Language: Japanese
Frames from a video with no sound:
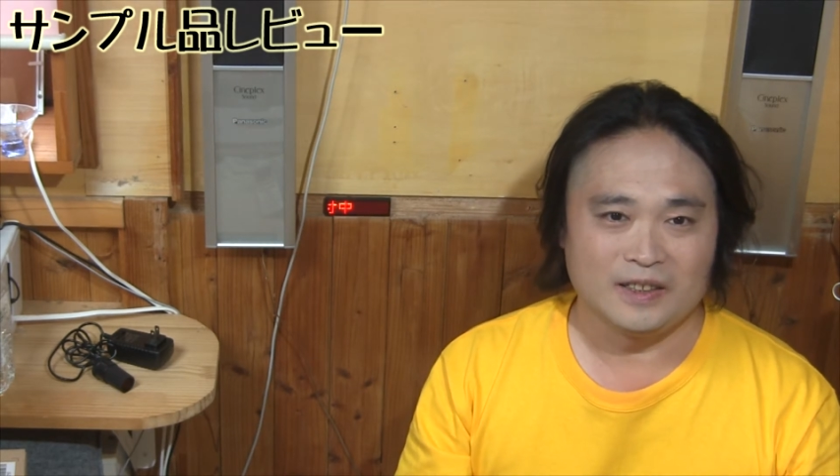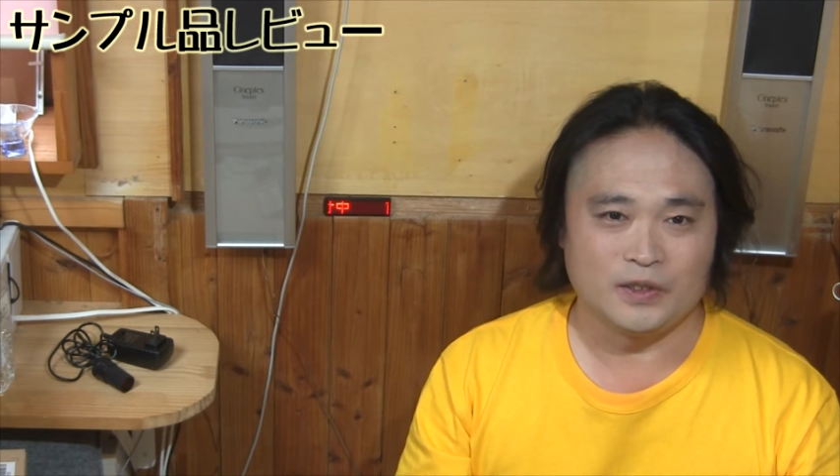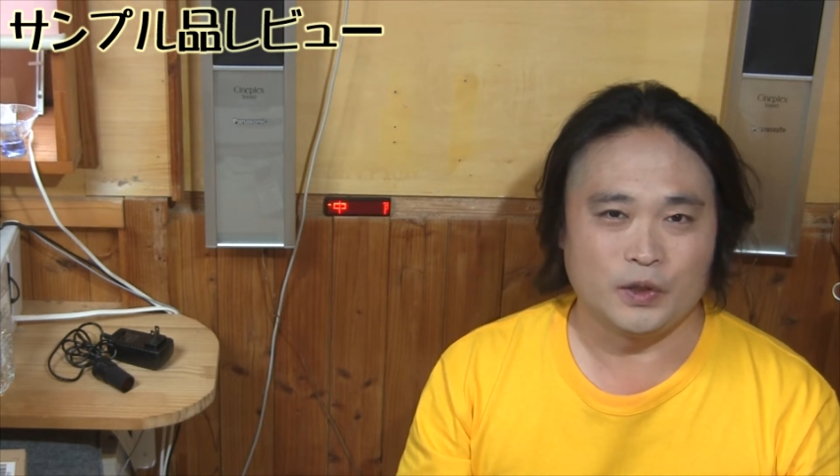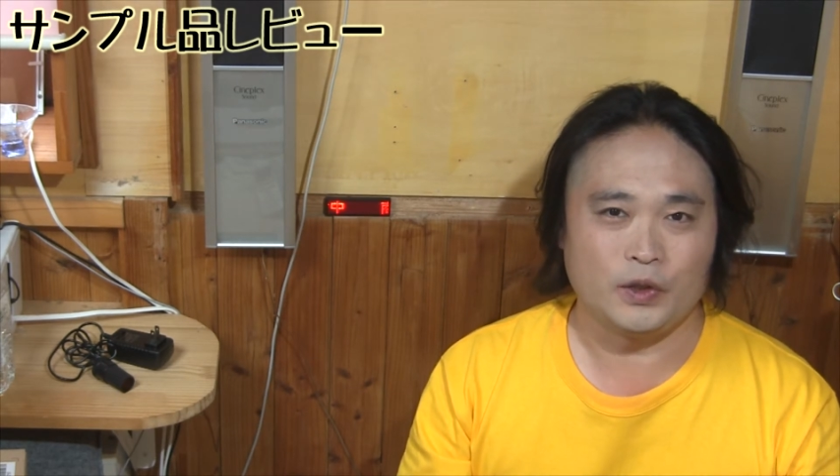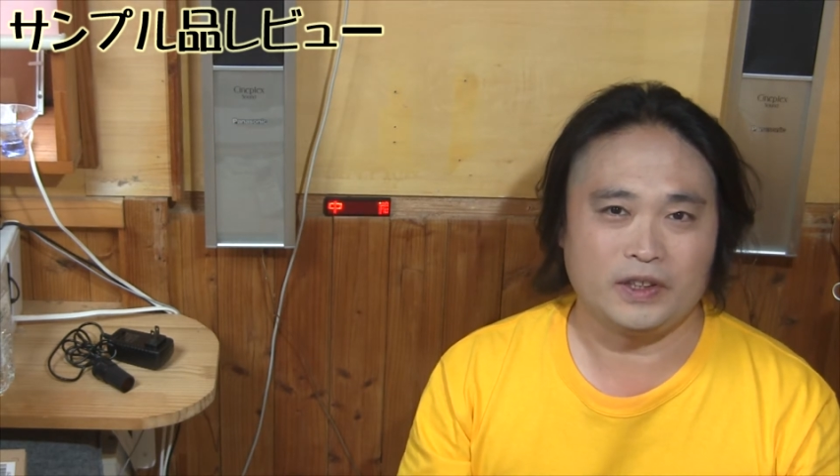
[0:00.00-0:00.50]

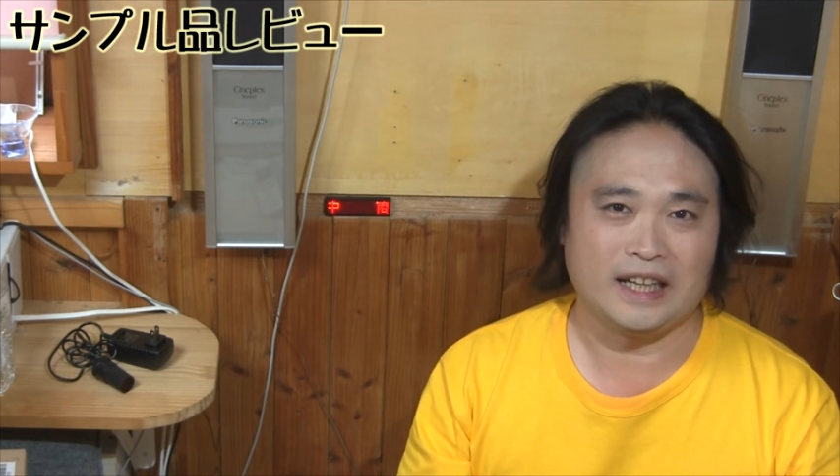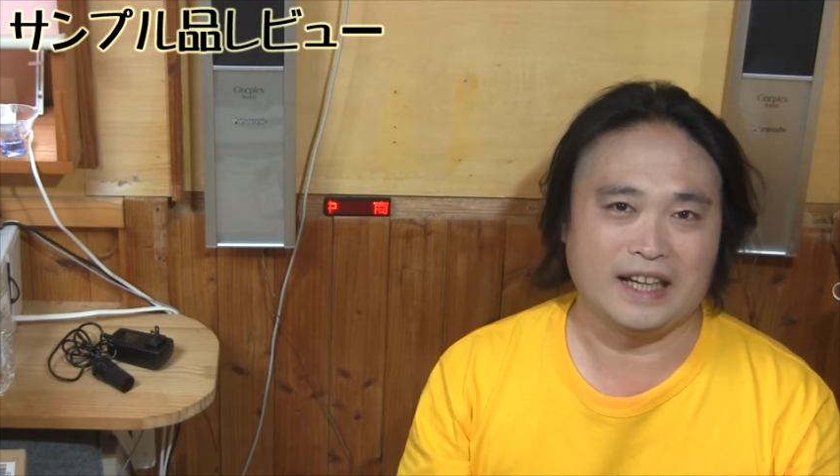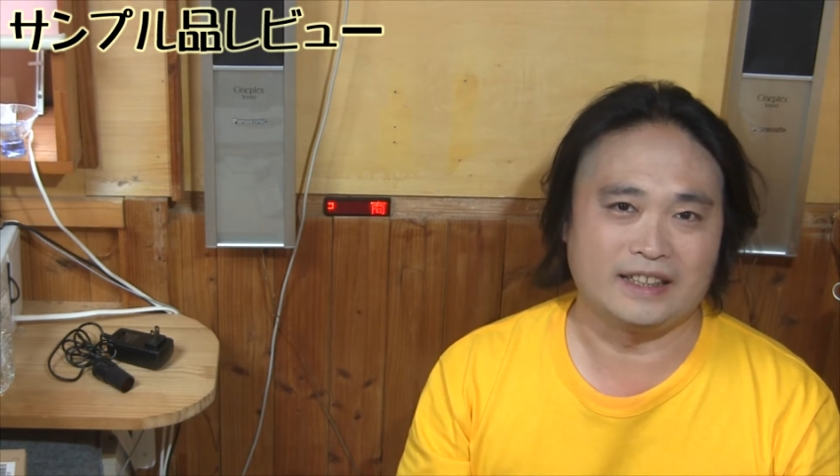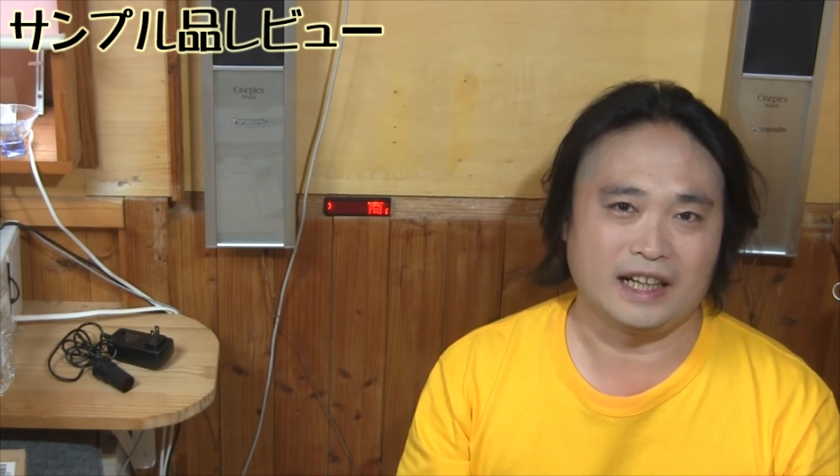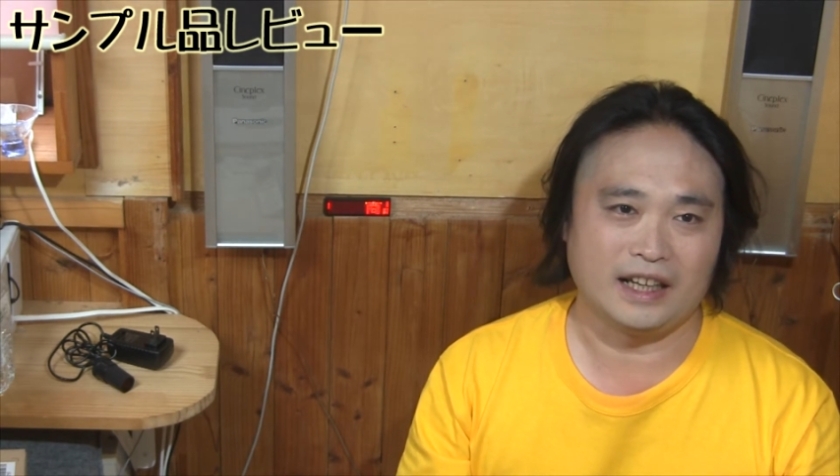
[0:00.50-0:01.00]
そういう時な
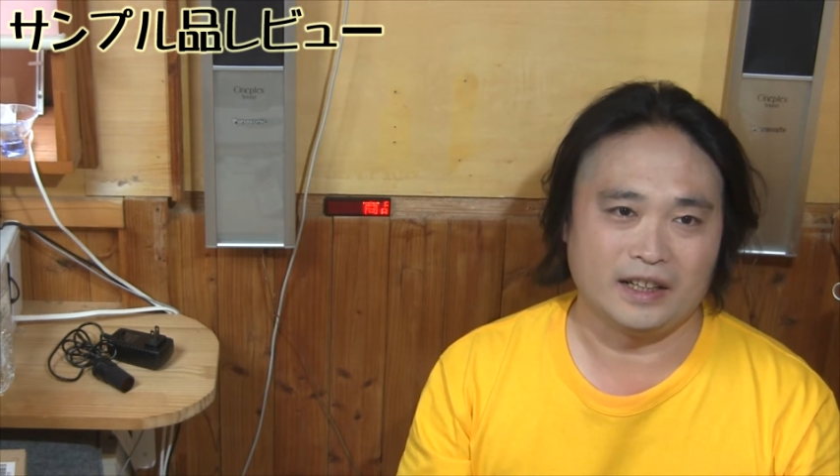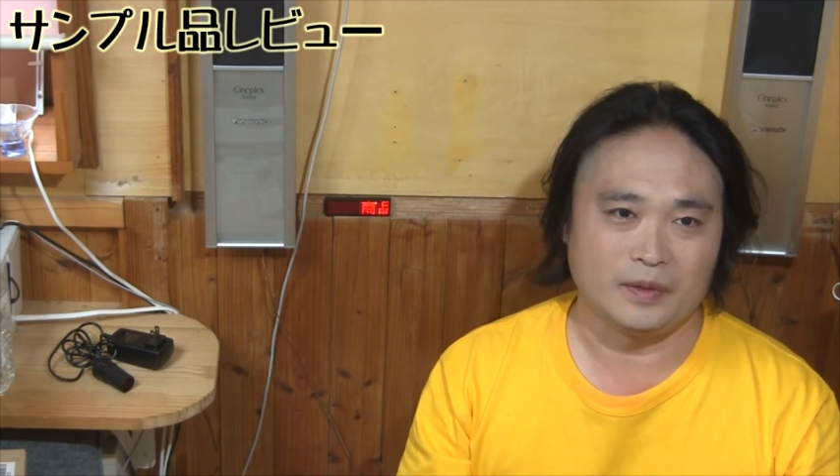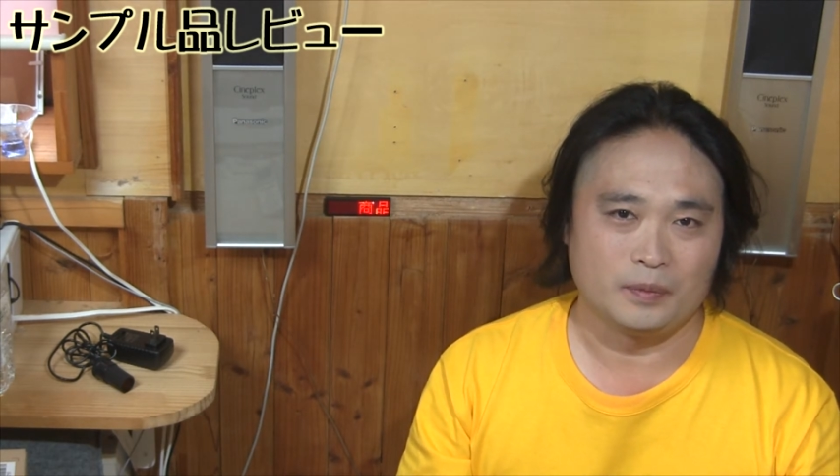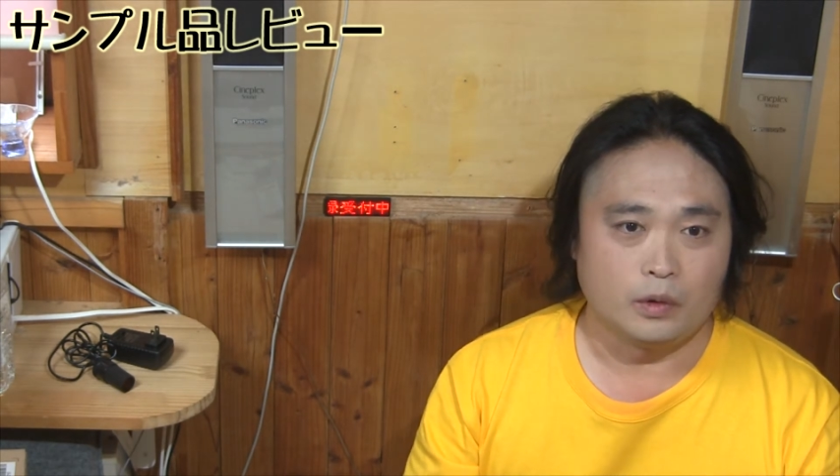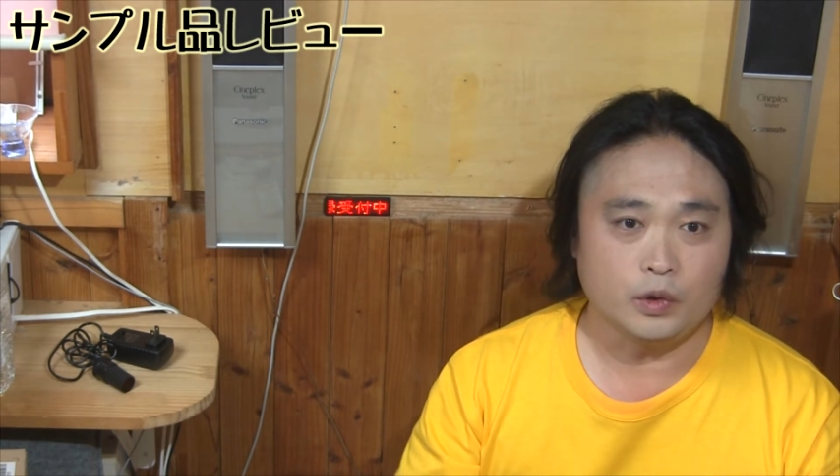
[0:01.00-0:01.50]
いですかね。
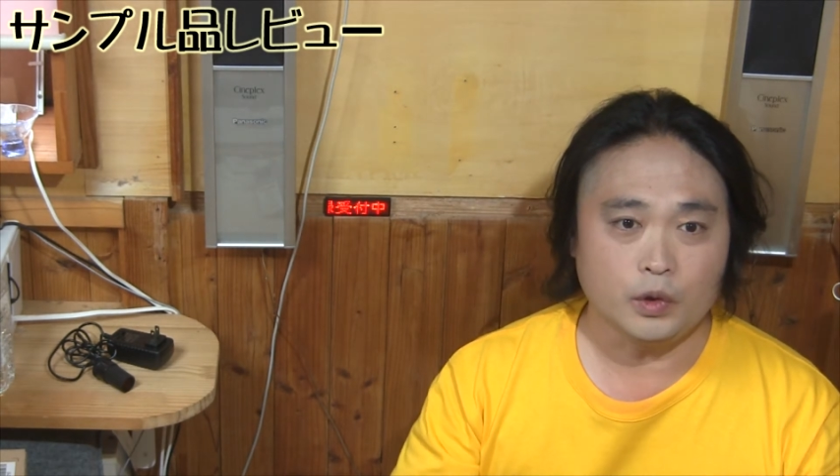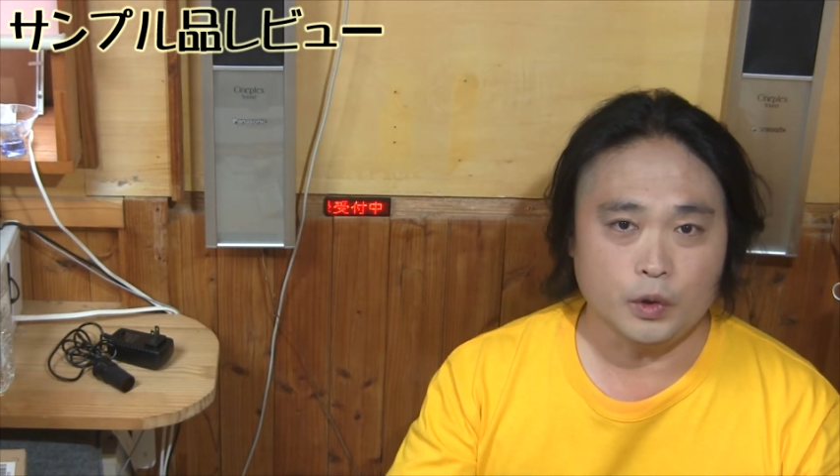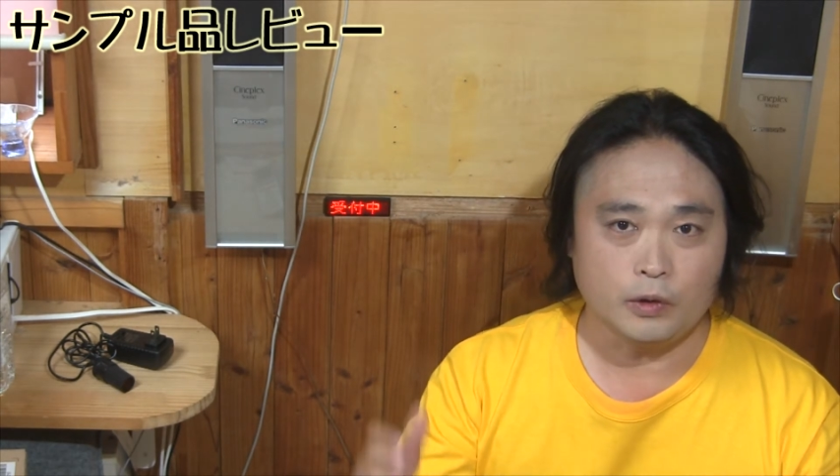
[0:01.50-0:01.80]
ほとん